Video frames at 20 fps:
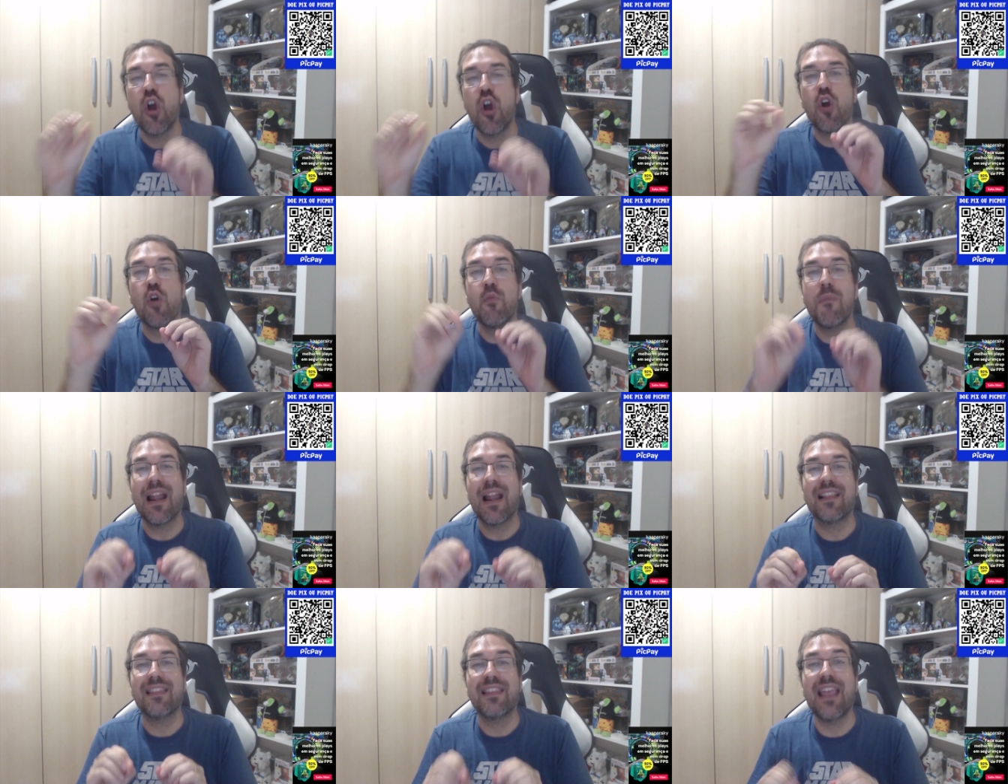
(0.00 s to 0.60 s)
com uma
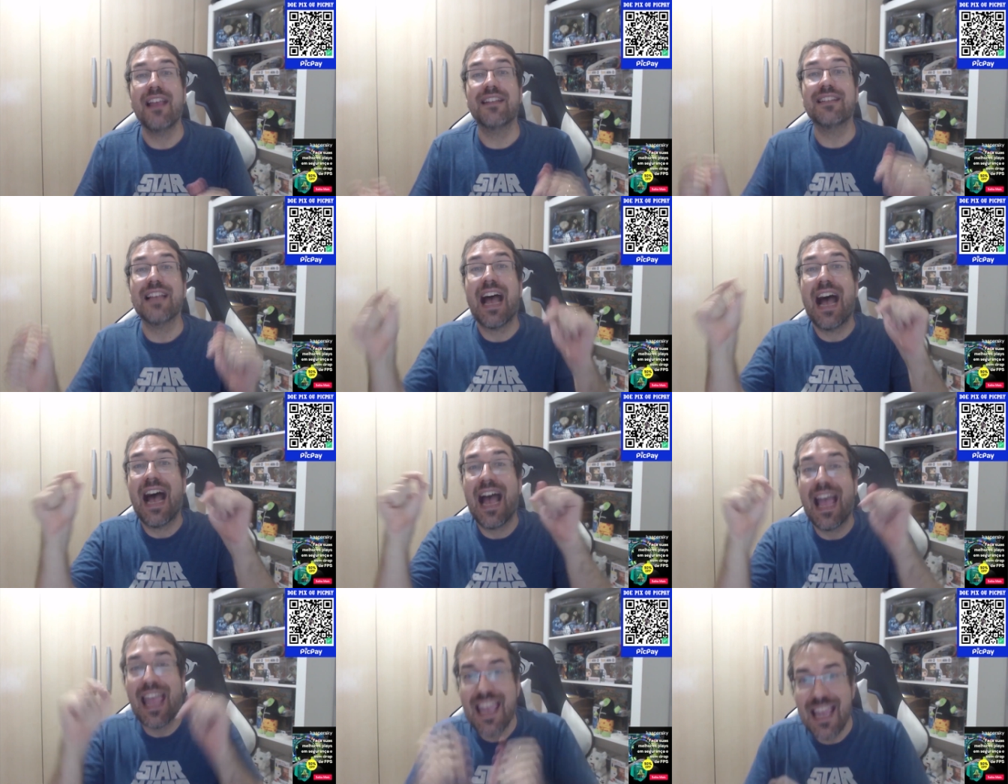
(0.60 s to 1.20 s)
latência
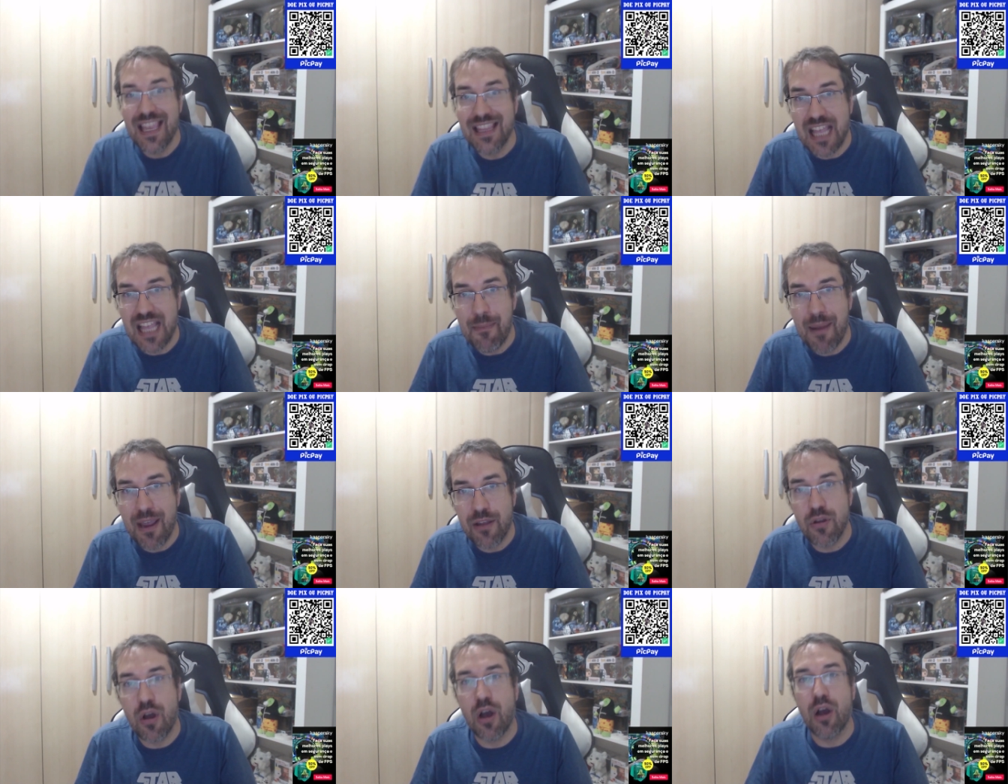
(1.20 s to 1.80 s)
ainda
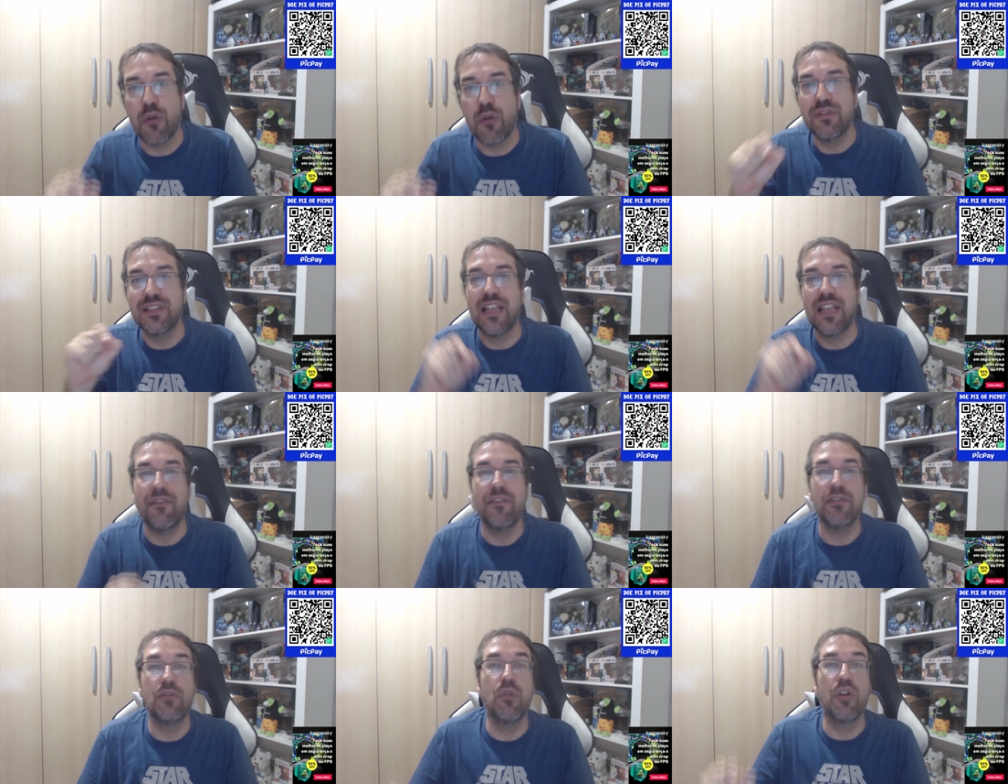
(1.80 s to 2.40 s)
menor que os
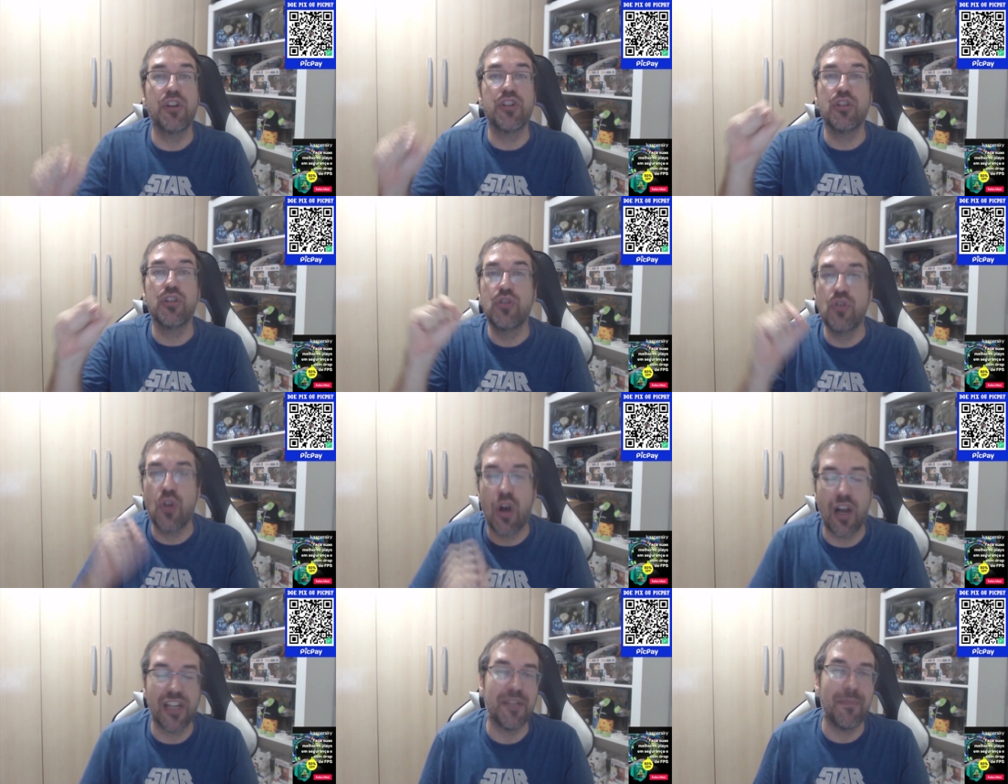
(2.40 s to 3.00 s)
servidores
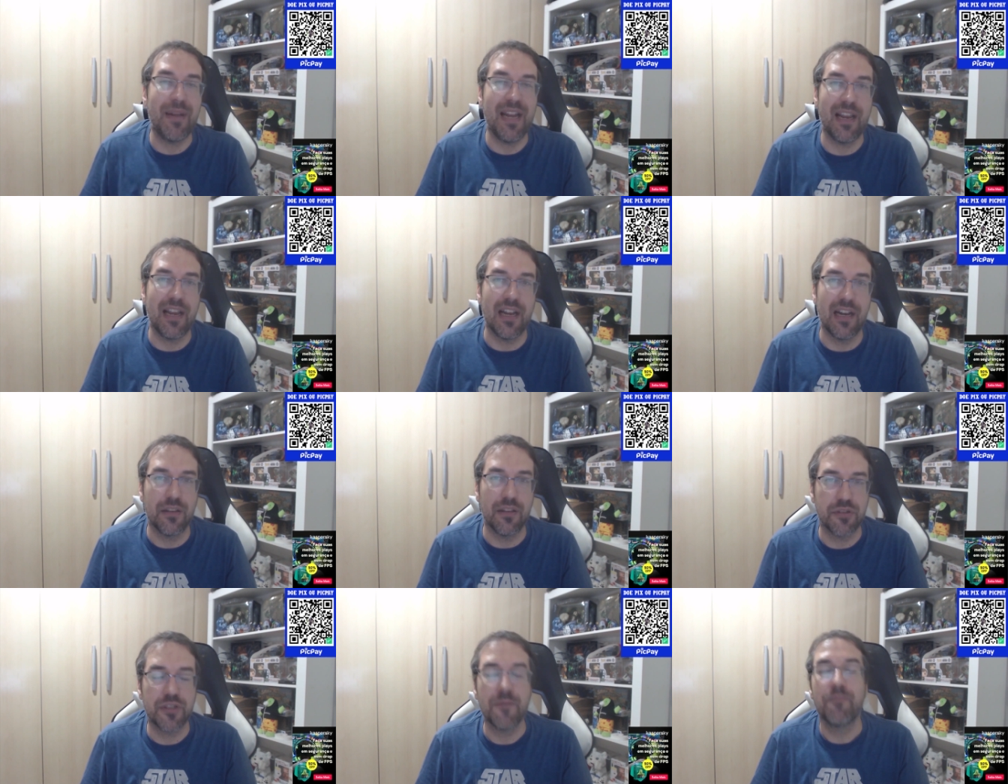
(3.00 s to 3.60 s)

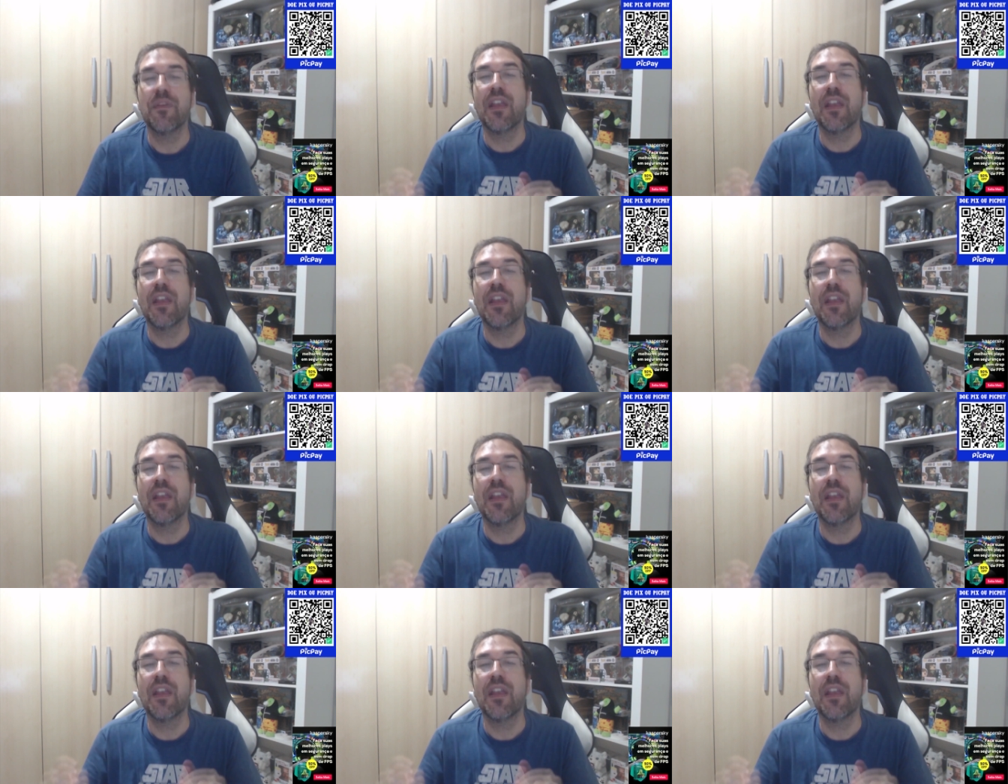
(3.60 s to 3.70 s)
norte-americanos.